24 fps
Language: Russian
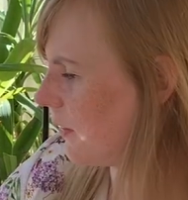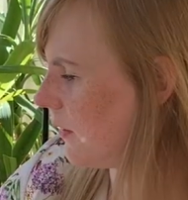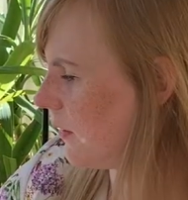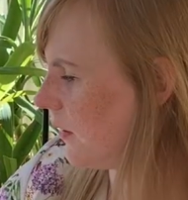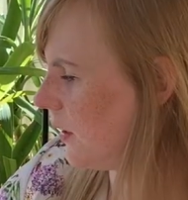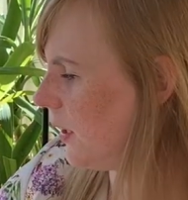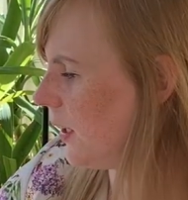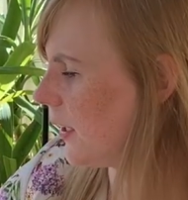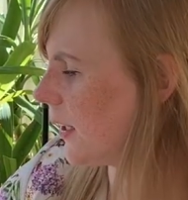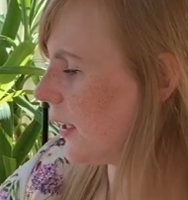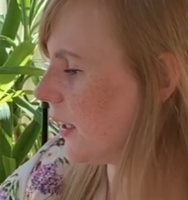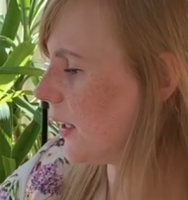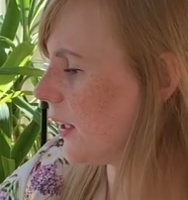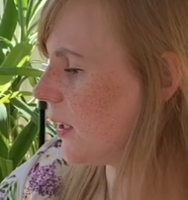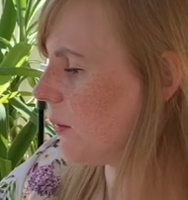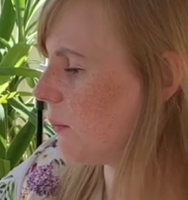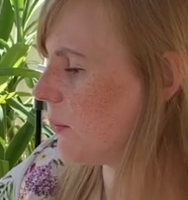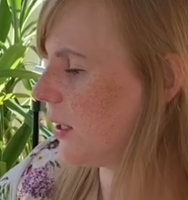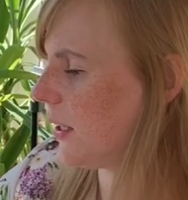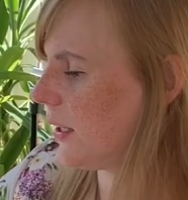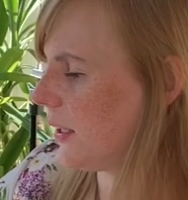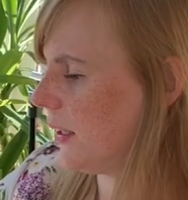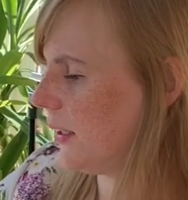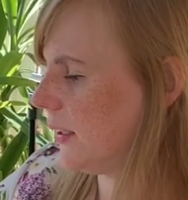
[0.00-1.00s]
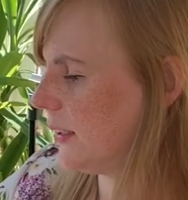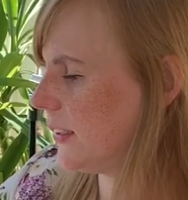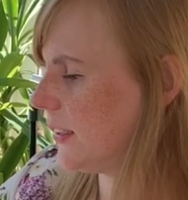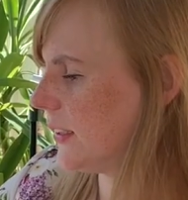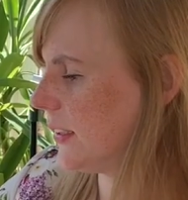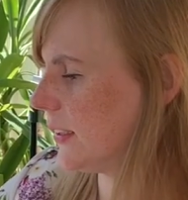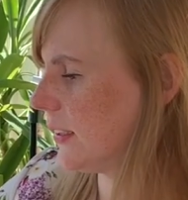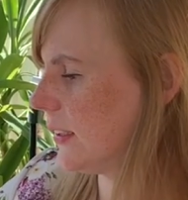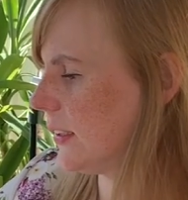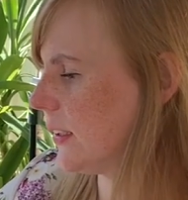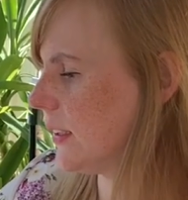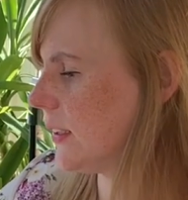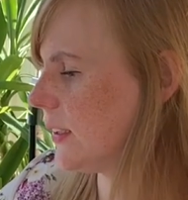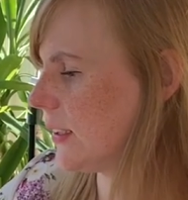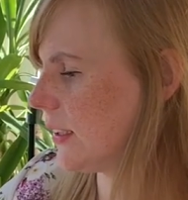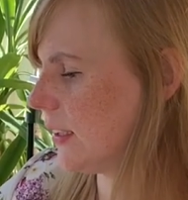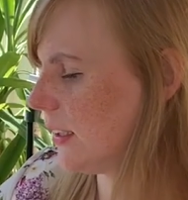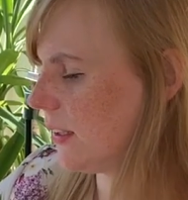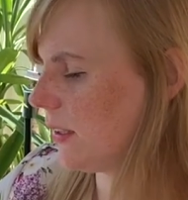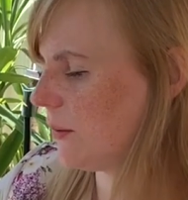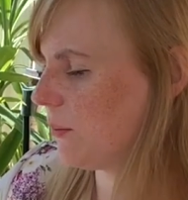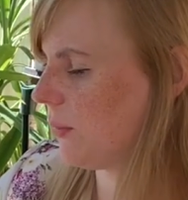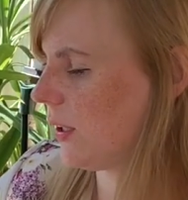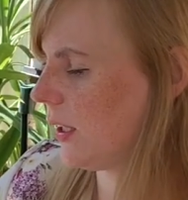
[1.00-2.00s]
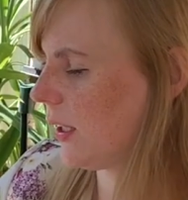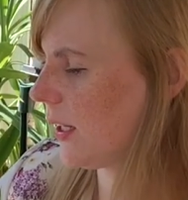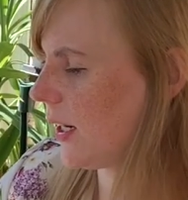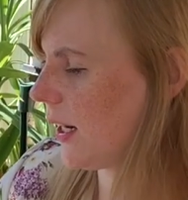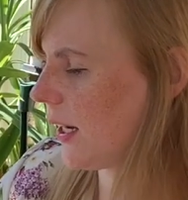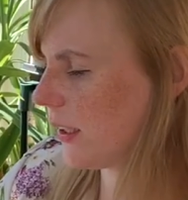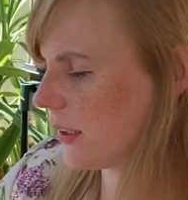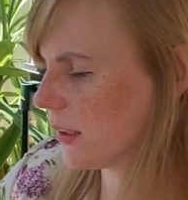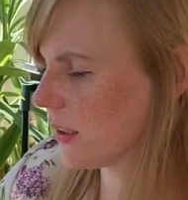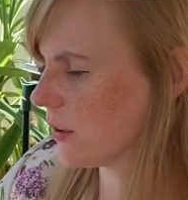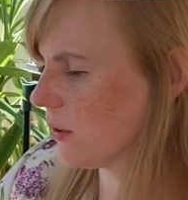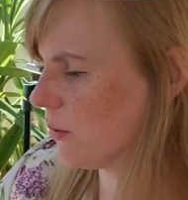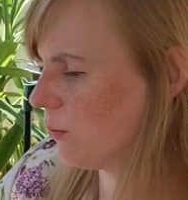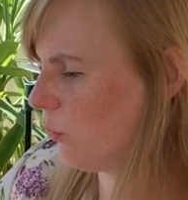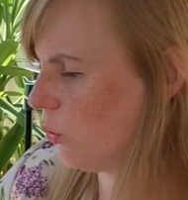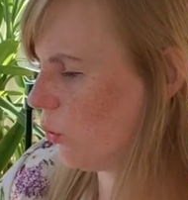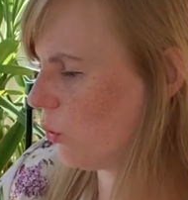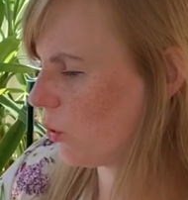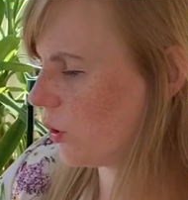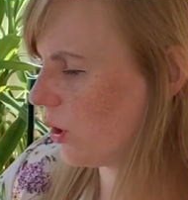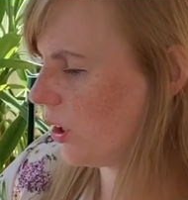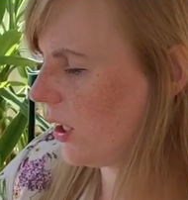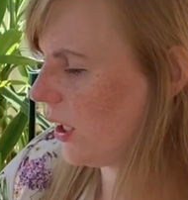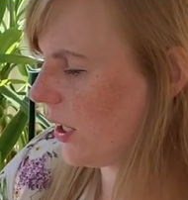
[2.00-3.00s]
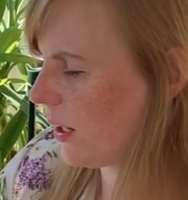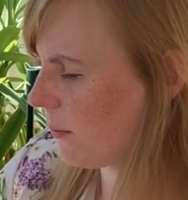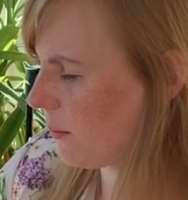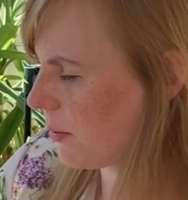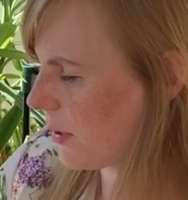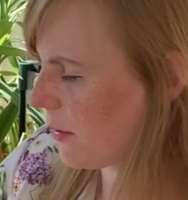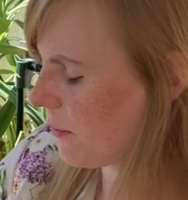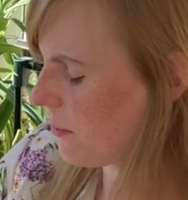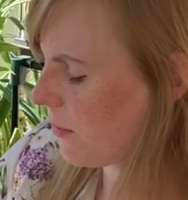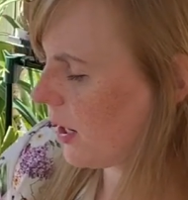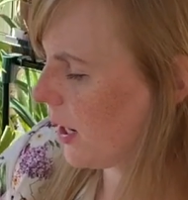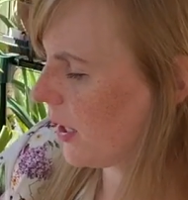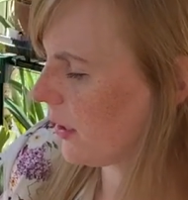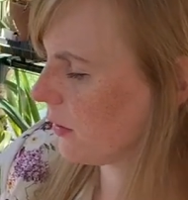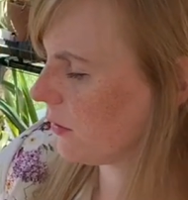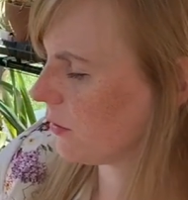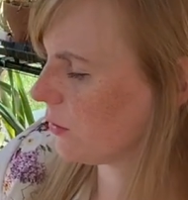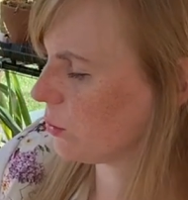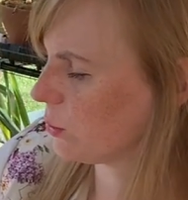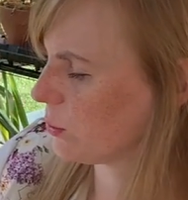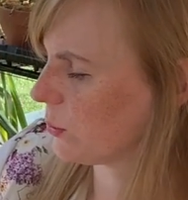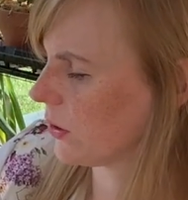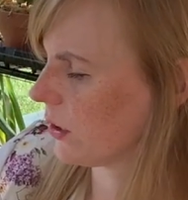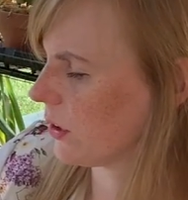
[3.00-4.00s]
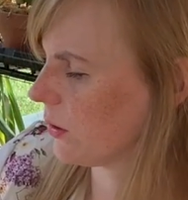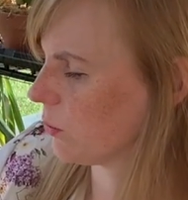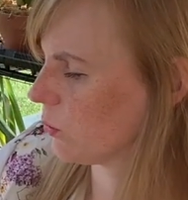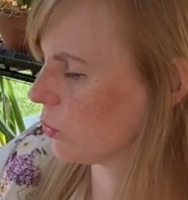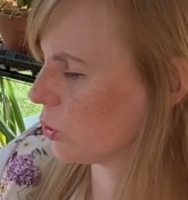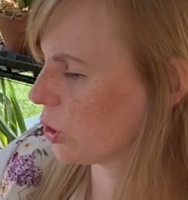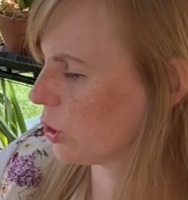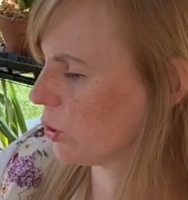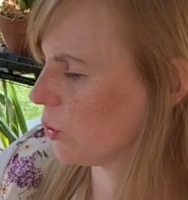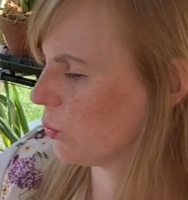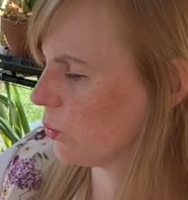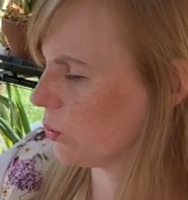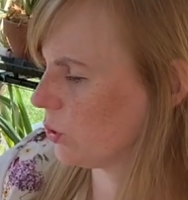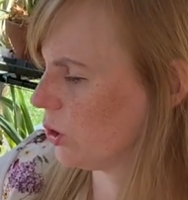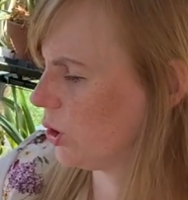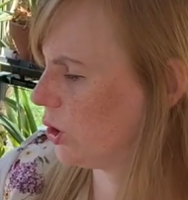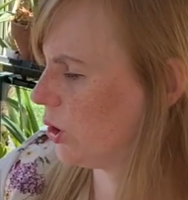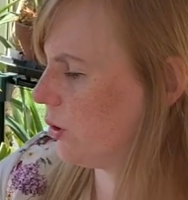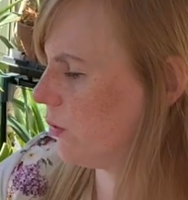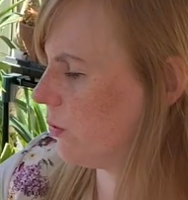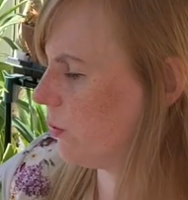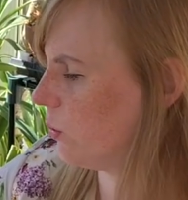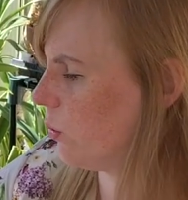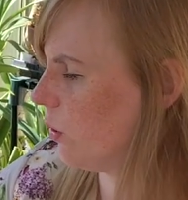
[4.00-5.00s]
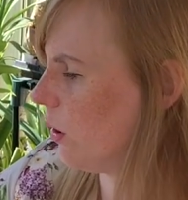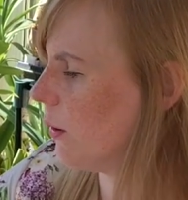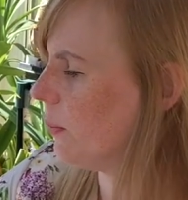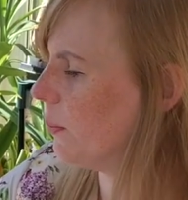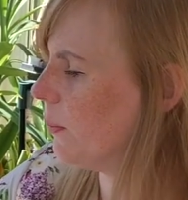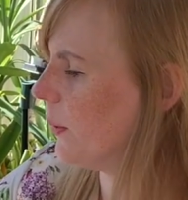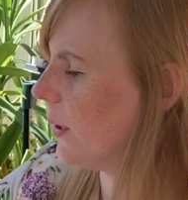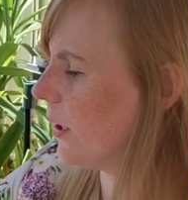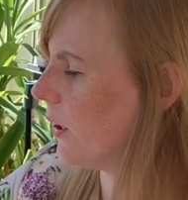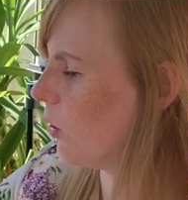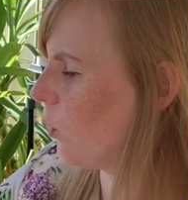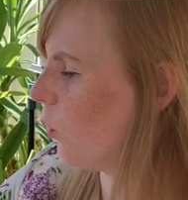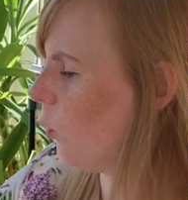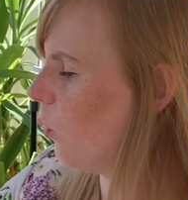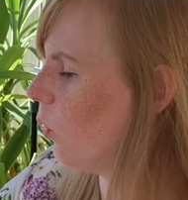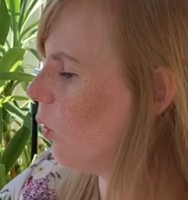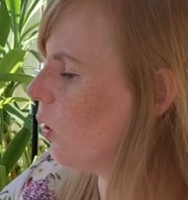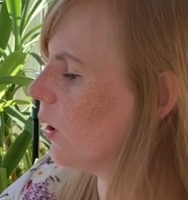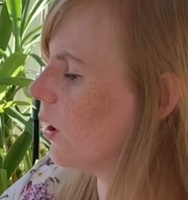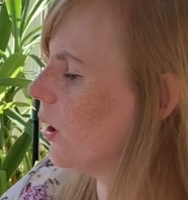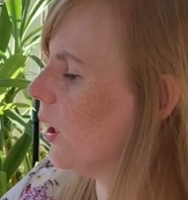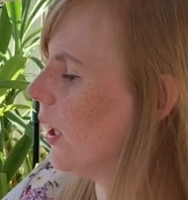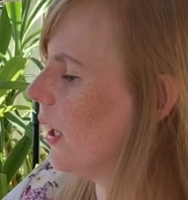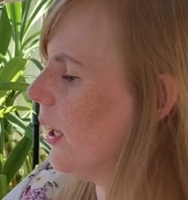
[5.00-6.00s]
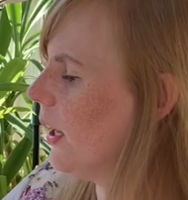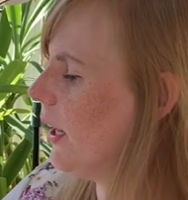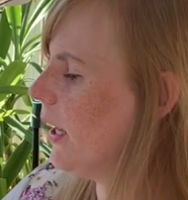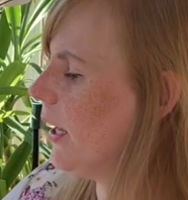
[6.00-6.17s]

никакими инсектицидами я этот мух не обрабатываю, потому что он живой, природный.